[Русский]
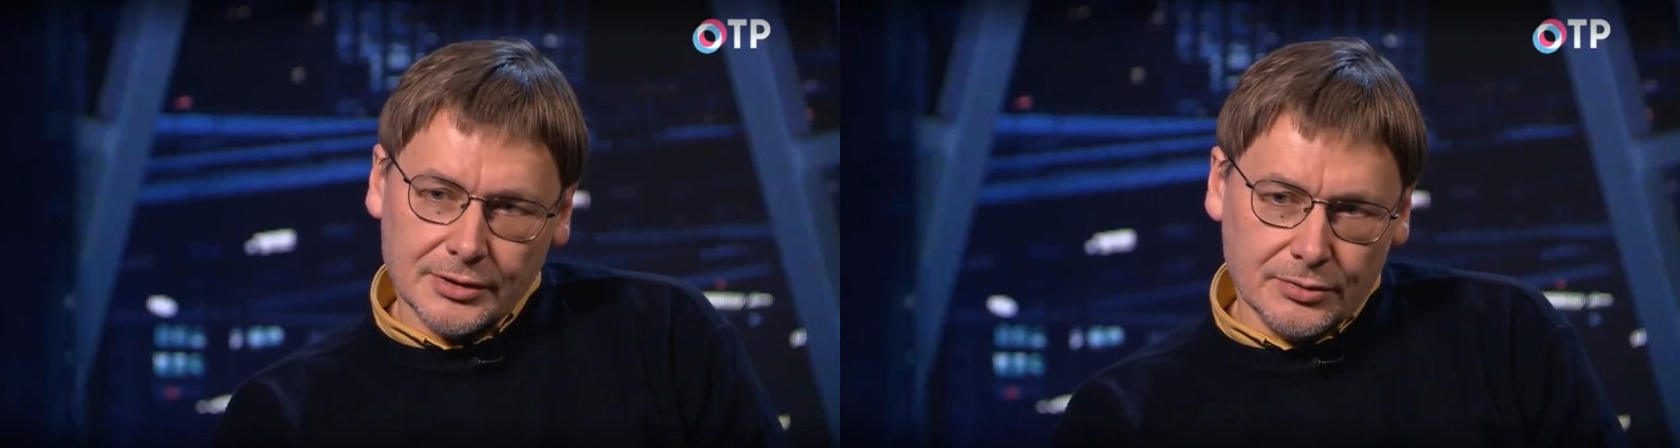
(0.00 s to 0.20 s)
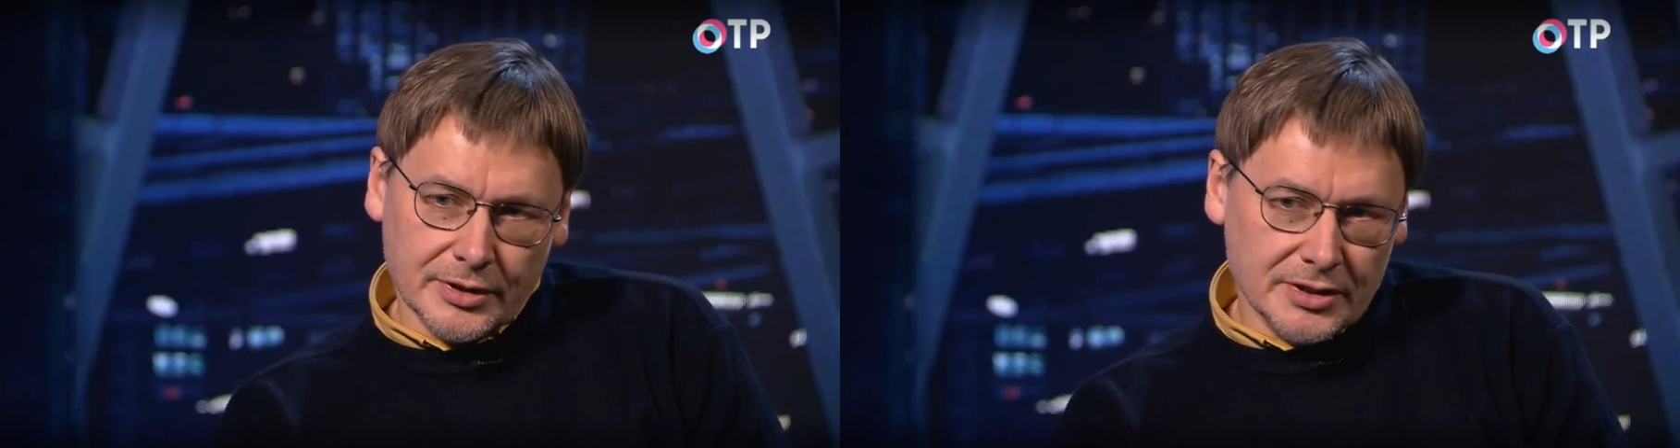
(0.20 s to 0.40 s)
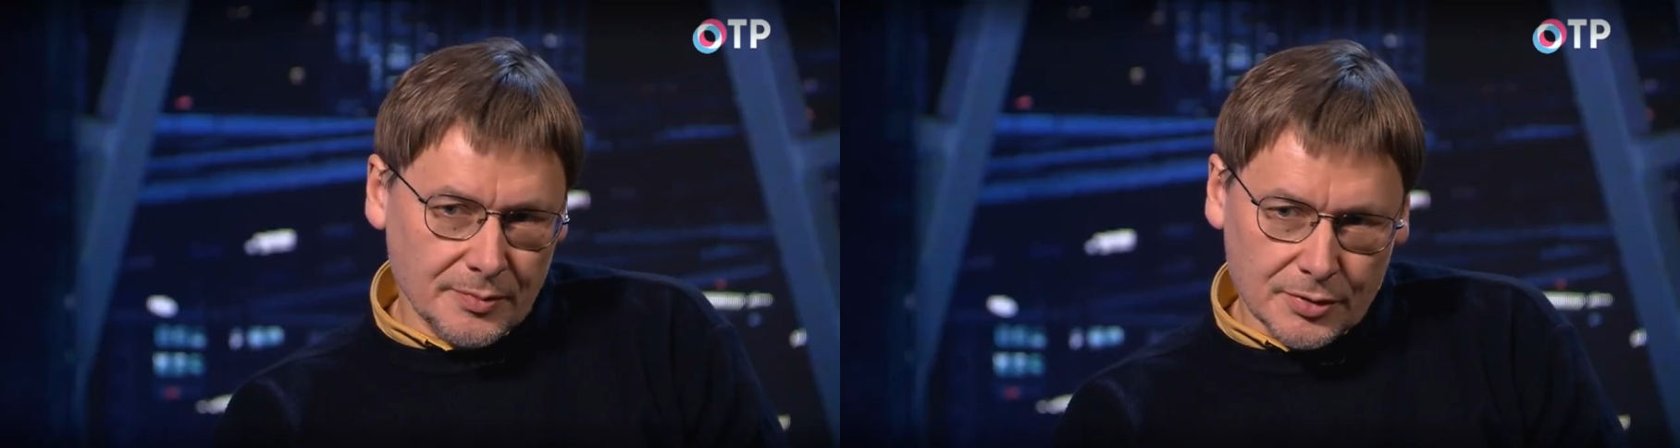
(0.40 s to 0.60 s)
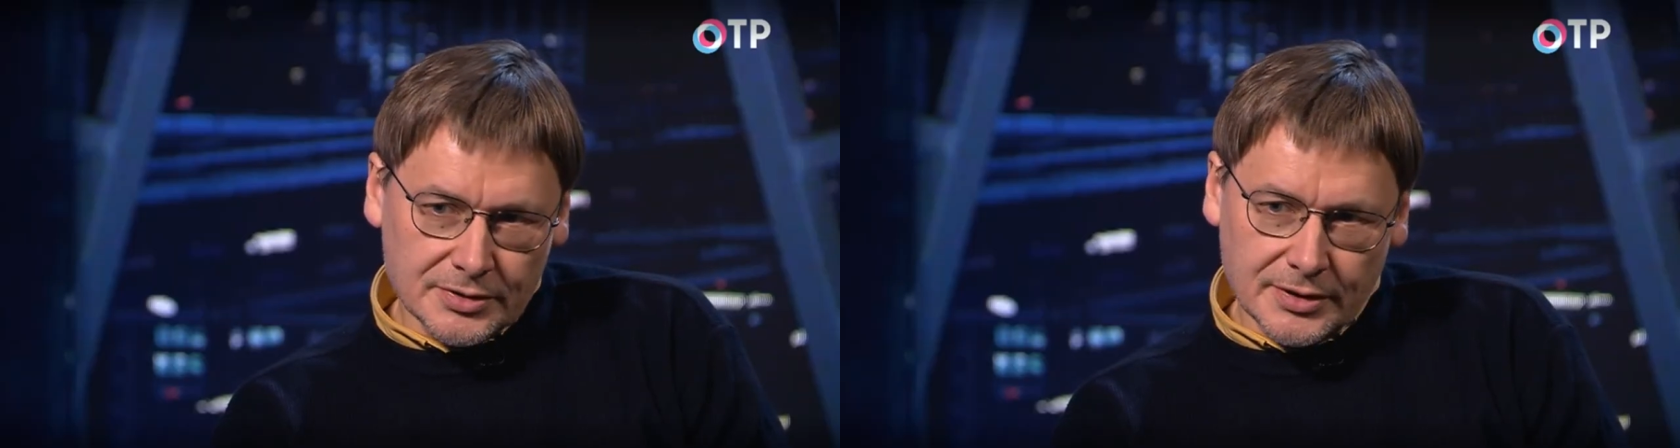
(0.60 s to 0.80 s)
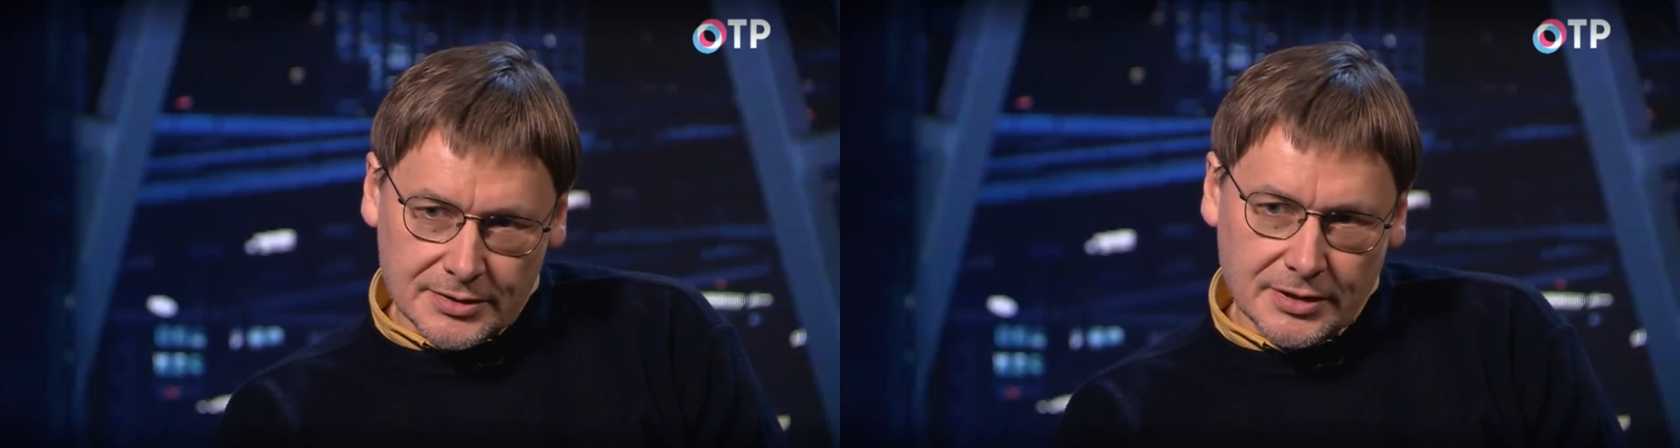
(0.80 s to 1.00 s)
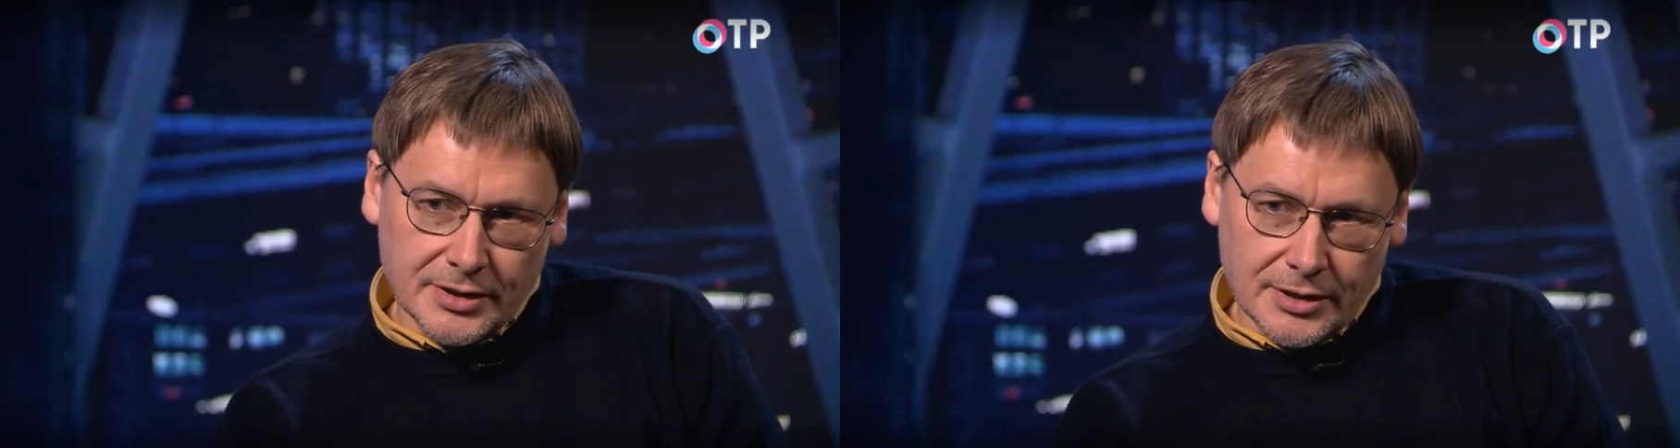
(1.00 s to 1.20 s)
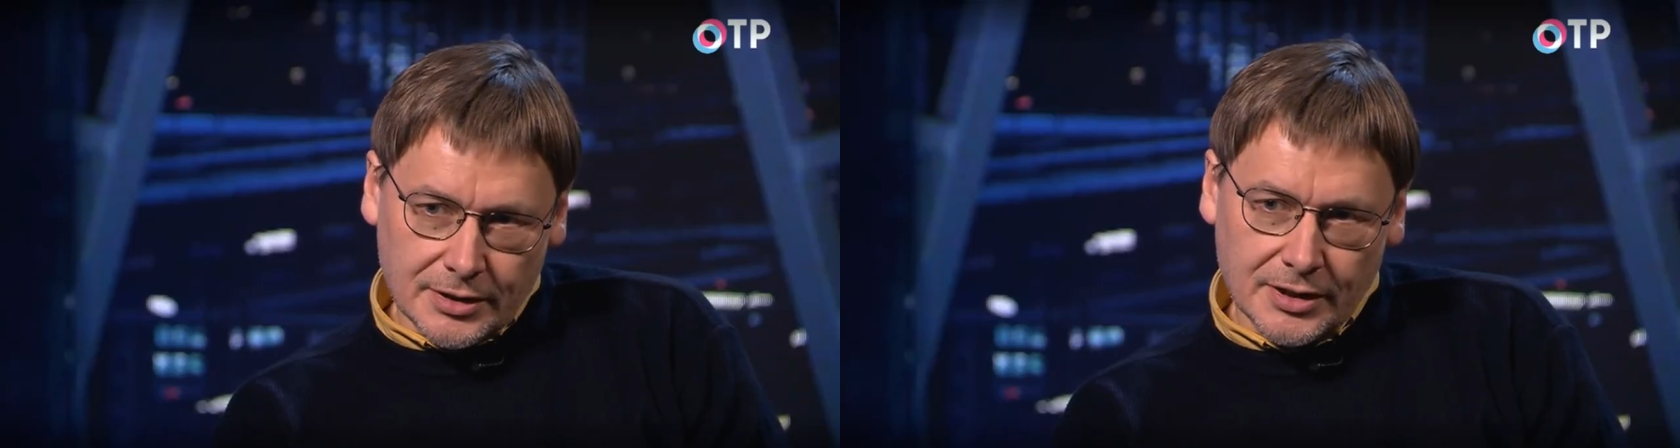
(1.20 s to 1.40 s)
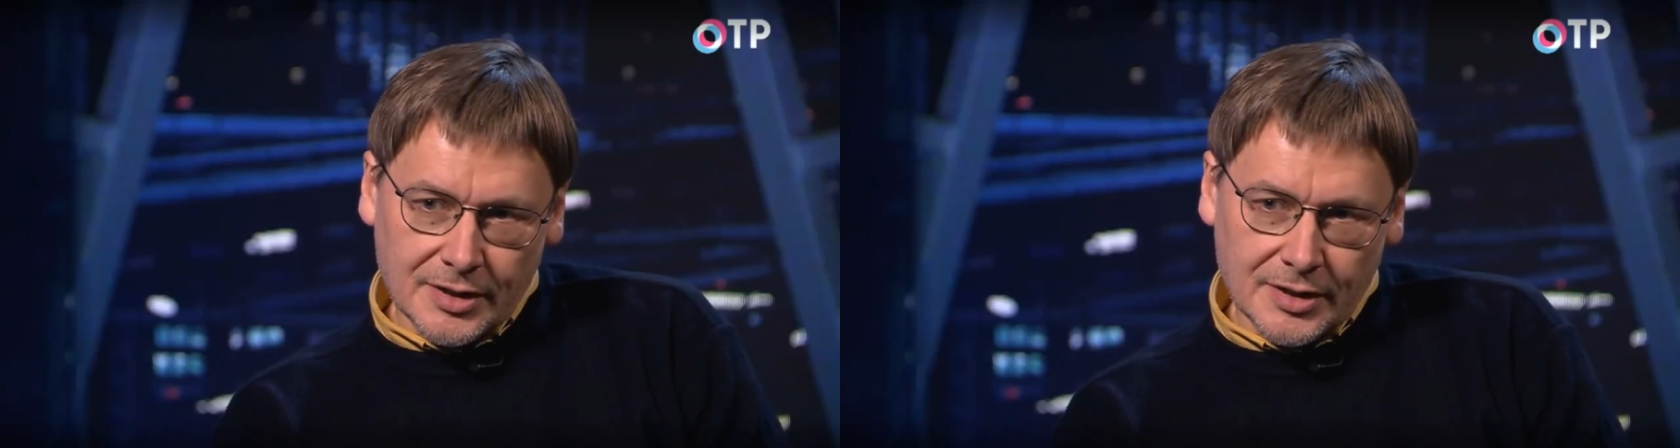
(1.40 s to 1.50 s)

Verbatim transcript: которая не просто рациональна,